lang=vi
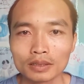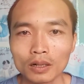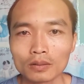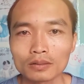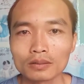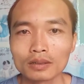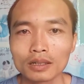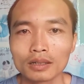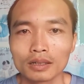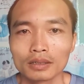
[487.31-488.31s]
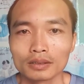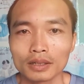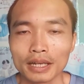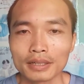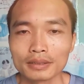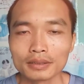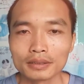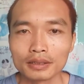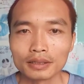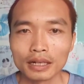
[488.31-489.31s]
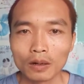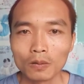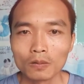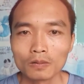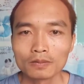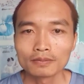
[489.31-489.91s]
trọt cho đến những người nấu,